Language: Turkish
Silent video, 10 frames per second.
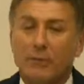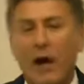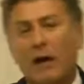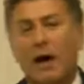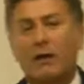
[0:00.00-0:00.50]

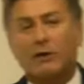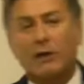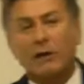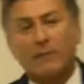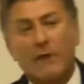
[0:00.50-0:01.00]
Buna
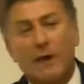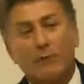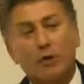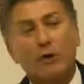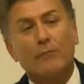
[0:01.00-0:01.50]
karşılık
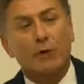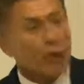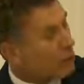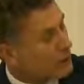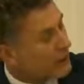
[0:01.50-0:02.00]
bütün bu
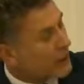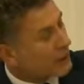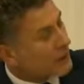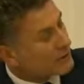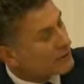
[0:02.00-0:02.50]
yokların
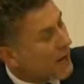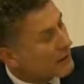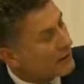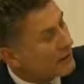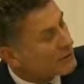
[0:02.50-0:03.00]

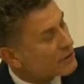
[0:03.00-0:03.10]
arkasından